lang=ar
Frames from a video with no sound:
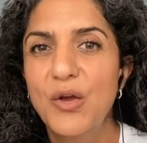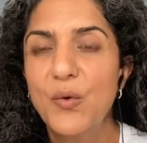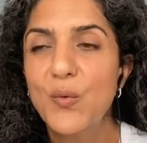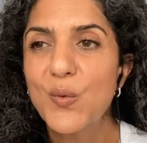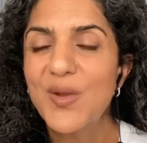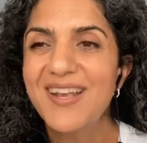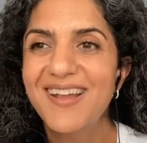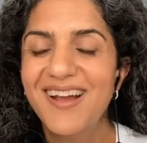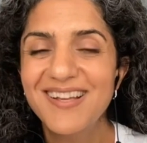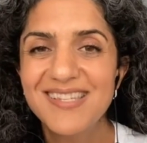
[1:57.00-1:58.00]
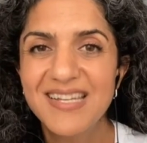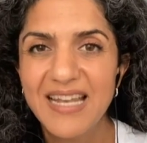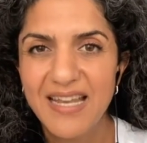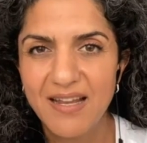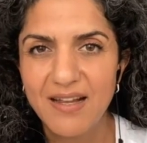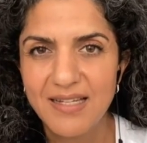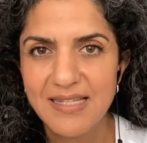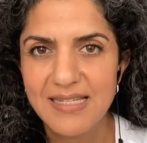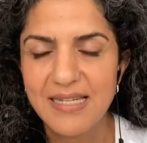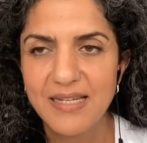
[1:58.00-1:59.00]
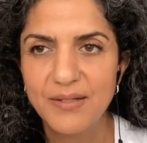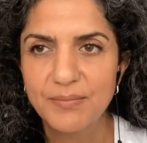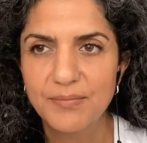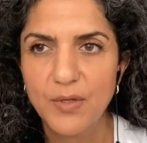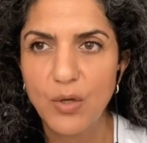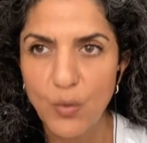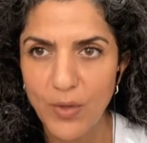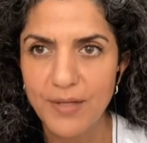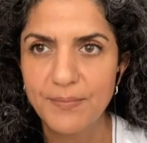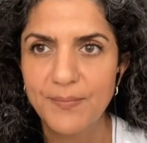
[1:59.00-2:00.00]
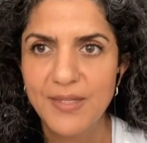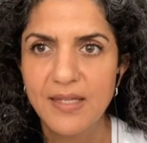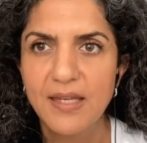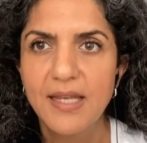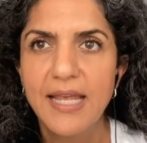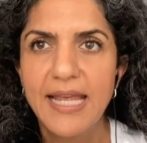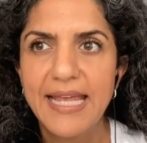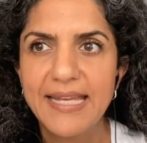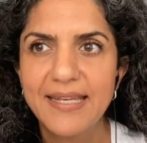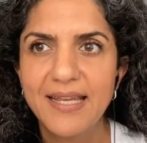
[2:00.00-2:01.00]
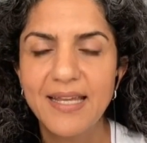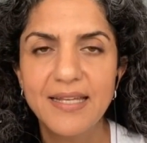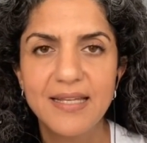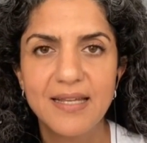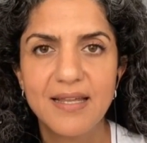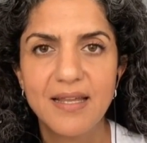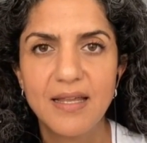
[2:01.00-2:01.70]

واللي احس ان اللي قاعد يصير هو ان احنا